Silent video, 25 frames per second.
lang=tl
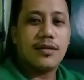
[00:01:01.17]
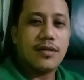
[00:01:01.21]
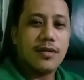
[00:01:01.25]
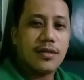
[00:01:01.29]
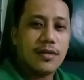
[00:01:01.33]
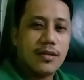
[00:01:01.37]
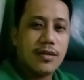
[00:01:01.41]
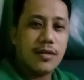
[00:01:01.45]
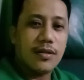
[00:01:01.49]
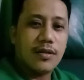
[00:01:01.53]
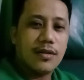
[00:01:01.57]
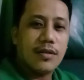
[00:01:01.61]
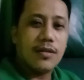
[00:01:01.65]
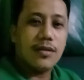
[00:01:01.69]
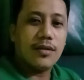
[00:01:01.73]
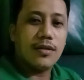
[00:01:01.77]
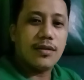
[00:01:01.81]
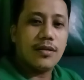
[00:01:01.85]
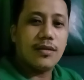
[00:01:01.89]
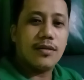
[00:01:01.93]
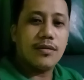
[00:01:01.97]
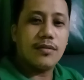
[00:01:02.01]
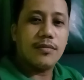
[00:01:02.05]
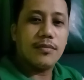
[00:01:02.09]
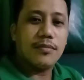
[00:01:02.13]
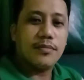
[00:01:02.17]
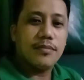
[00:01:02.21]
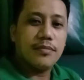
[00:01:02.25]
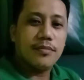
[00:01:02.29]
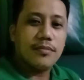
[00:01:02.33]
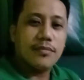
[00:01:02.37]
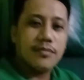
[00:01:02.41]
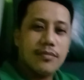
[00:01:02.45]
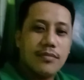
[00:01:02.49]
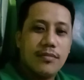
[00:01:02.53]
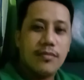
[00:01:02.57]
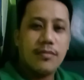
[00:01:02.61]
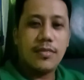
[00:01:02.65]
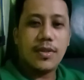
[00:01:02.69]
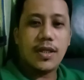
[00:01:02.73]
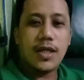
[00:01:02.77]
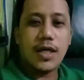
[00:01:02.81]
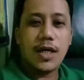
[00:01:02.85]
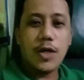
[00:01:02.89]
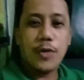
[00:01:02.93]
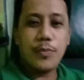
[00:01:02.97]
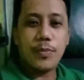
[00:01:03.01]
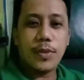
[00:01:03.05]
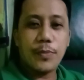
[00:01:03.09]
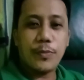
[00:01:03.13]
Uh,
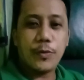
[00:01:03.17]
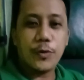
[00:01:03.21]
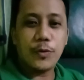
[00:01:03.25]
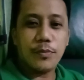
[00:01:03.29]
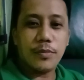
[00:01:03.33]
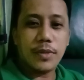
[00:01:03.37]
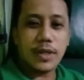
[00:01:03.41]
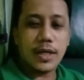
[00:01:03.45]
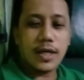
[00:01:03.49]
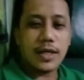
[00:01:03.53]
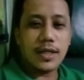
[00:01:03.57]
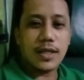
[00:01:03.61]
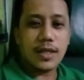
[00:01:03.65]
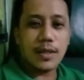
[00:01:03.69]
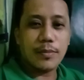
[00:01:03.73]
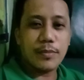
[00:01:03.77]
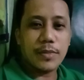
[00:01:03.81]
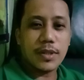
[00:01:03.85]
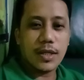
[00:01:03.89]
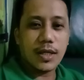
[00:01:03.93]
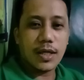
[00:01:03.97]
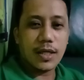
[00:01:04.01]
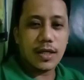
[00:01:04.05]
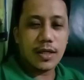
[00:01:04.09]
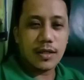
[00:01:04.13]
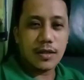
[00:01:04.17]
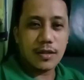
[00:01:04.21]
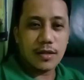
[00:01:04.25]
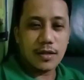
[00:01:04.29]
malayo pa po yung bahay namin galing